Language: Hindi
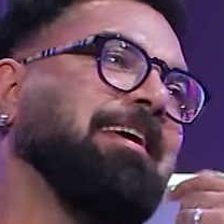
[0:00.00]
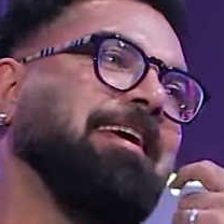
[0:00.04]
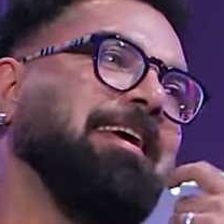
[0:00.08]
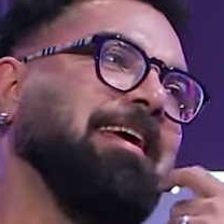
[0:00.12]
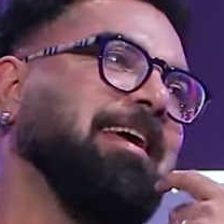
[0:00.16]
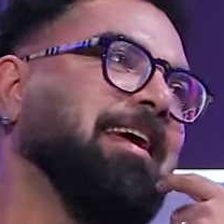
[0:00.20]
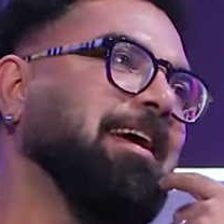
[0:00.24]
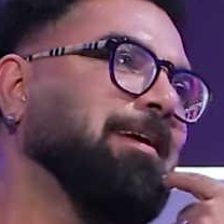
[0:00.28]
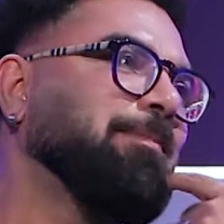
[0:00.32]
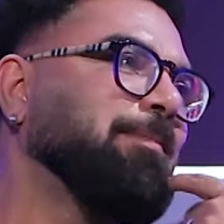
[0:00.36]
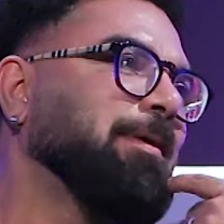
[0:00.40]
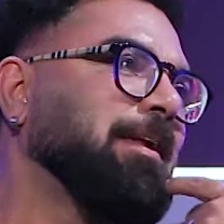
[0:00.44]
नहीं
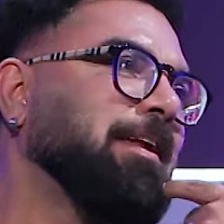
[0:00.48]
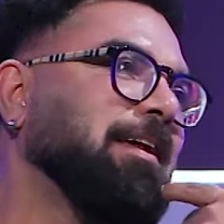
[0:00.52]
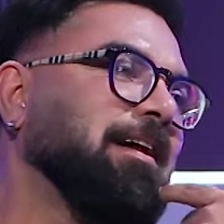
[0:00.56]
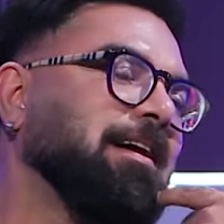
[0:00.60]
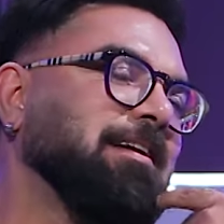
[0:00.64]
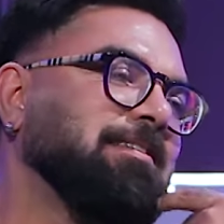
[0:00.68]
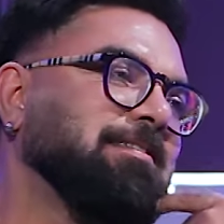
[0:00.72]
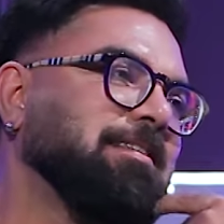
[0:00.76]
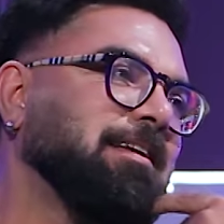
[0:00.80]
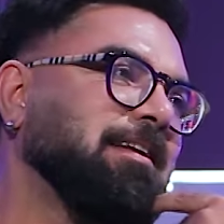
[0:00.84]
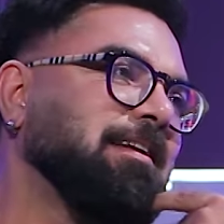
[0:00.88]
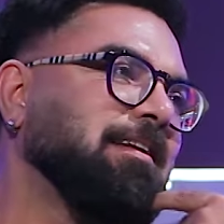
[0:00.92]
एक मैंने
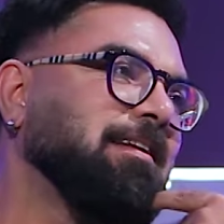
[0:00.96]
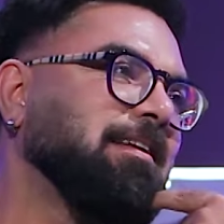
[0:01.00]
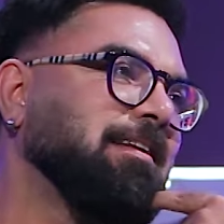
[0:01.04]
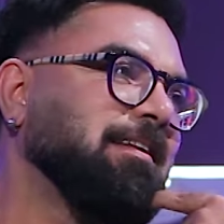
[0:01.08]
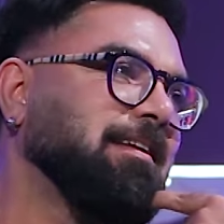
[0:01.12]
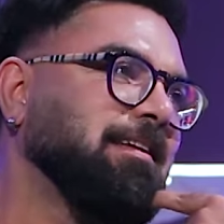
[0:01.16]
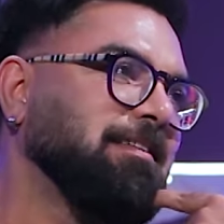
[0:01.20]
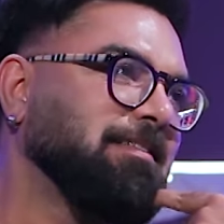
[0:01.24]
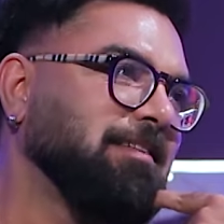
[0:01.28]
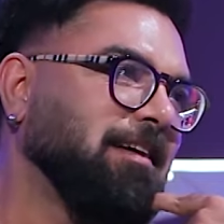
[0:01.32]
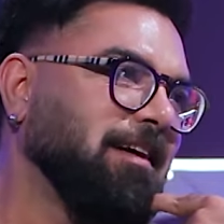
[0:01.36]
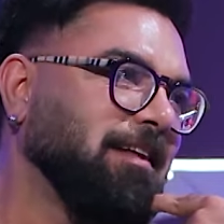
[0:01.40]

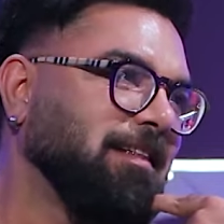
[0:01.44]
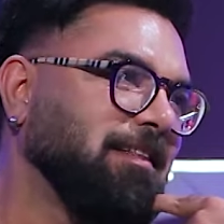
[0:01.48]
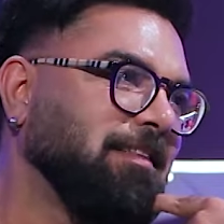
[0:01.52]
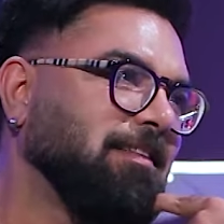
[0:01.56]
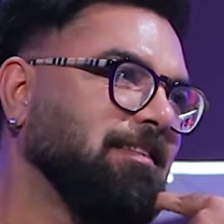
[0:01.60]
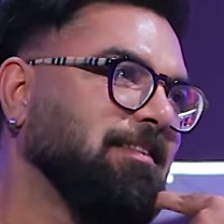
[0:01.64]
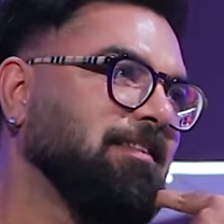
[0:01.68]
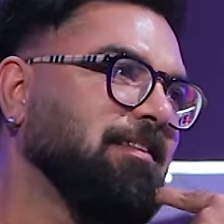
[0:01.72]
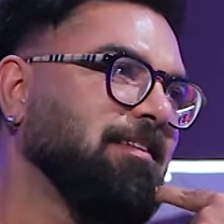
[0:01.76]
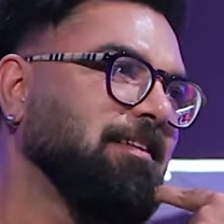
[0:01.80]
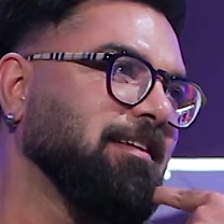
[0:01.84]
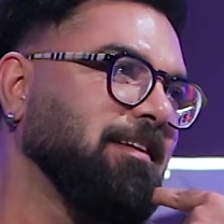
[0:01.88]
हसन के
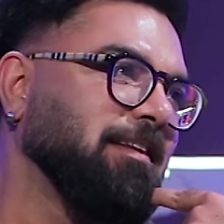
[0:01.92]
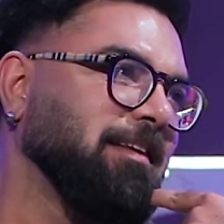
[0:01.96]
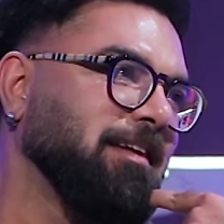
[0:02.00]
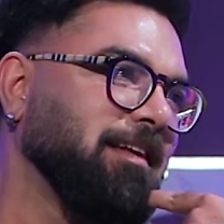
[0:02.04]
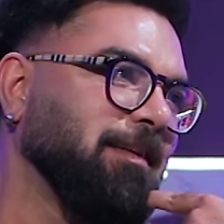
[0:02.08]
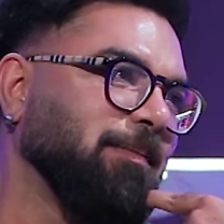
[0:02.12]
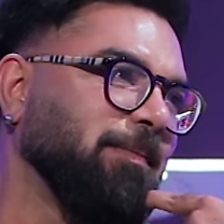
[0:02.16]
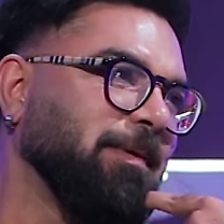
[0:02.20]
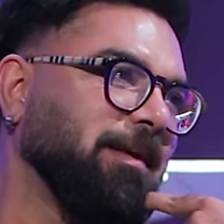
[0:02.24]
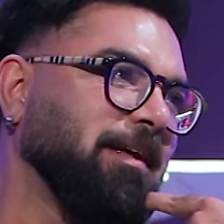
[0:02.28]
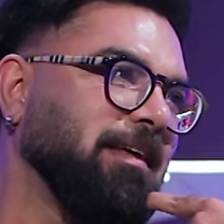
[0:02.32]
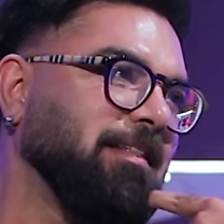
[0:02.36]
साथ दो
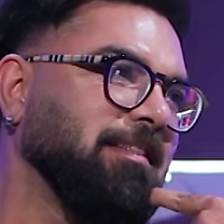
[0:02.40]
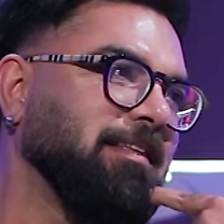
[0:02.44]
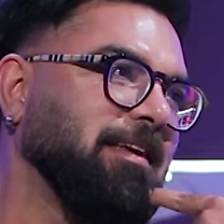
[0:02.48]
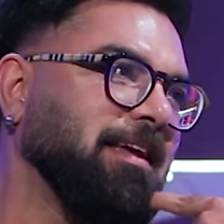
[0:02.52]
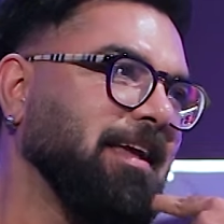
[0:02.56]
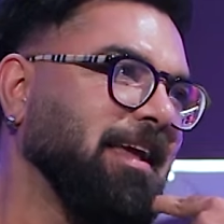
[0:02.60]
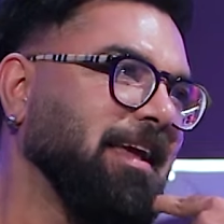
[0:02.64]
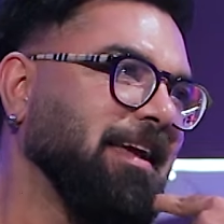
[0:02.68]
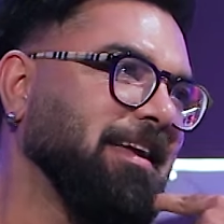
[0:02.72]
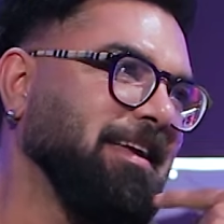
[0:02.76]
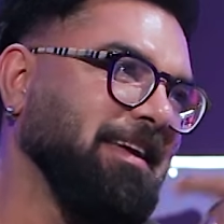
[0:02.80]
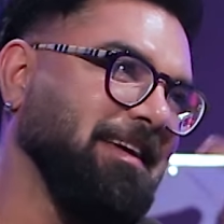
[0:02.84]
रील बनाई
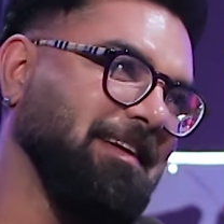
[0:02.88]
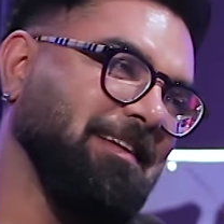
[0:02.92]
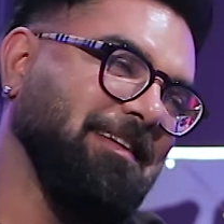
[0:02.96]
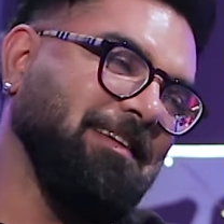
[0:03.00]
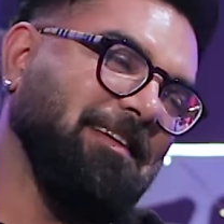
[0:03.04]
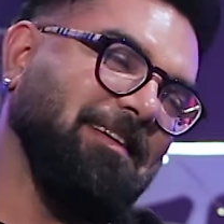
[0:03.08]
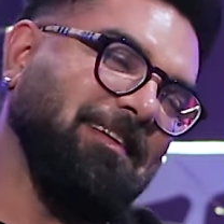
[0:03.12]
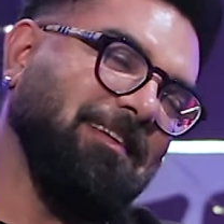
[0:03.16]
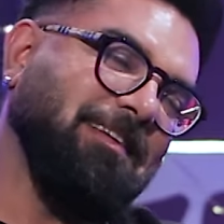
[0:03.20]
थी एक दो